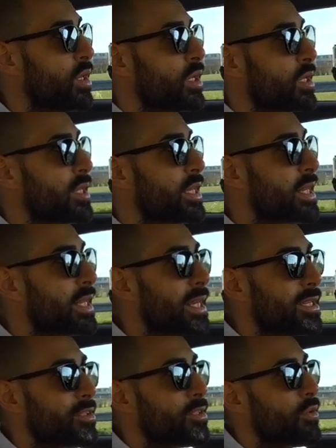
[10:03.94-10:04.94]
dei
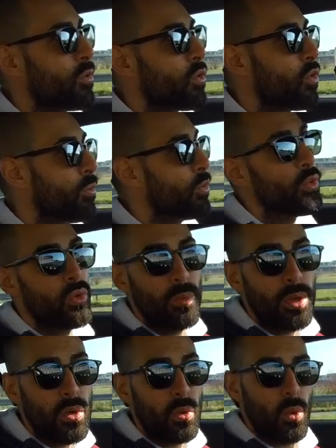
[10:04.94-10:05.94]
clienti o come un
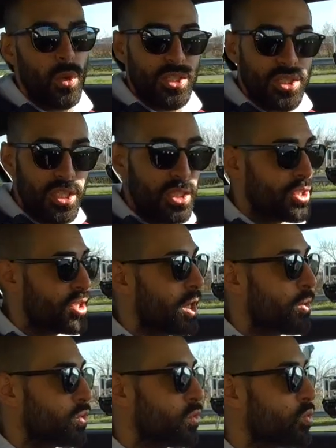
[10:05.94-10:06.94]
numero, qualsiasi
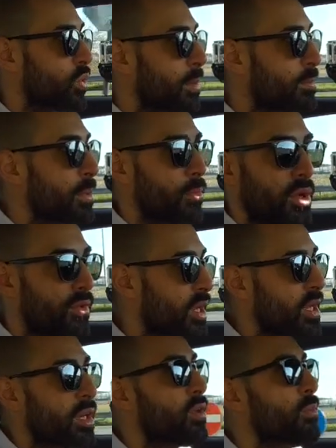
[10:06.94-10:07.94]
auto tu abbia, puoi
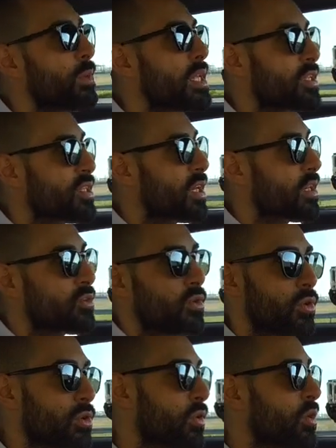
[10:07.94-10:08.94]
avere anche un 1.600 a
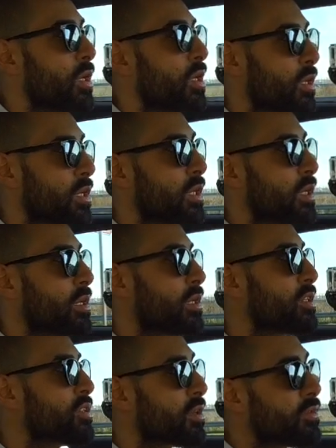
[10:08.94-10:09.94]
gasolio, eh,
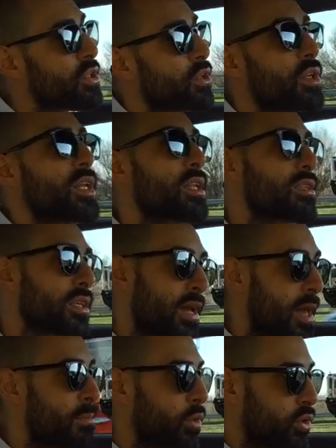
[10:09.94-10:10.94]
il servizio clienti
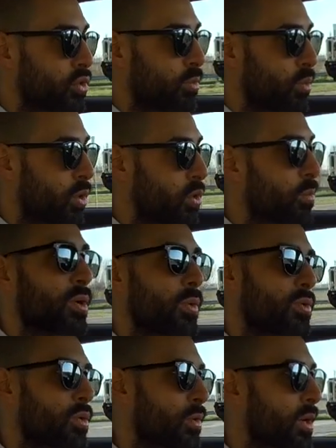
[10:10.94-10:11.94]
è molto buono per
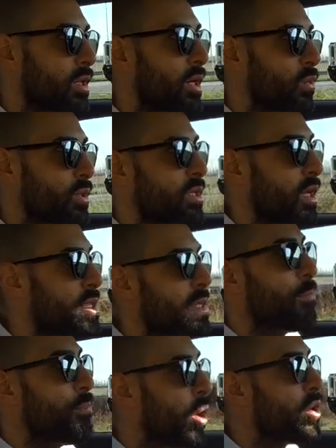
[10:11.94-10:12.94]
quanto riguarda Audi
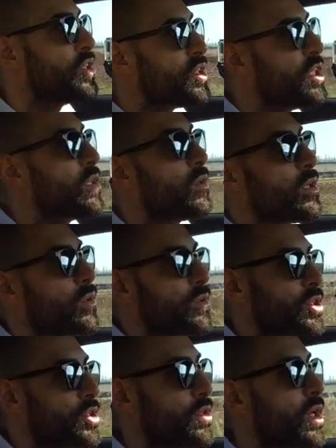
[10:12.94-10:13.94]
Italia. Poi i singoli
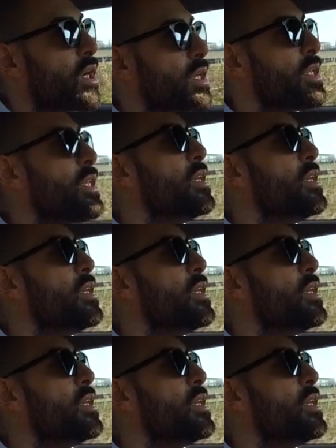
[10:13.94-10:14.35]
concessionari lì